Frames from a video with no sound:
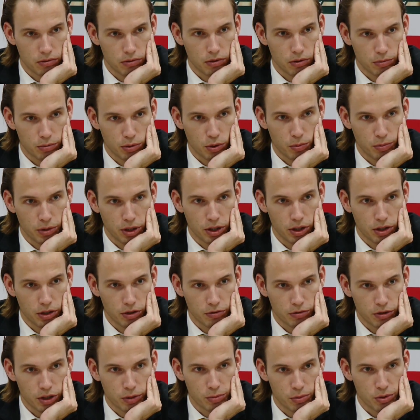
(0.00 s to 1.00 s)
äh, probieren
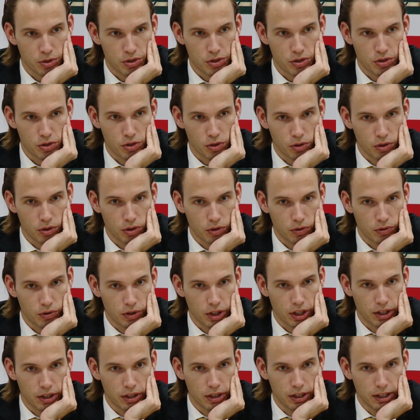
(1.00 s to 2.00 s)
auf der Position und
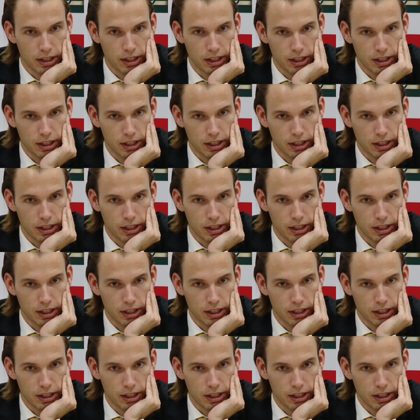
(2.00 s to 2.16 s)
dann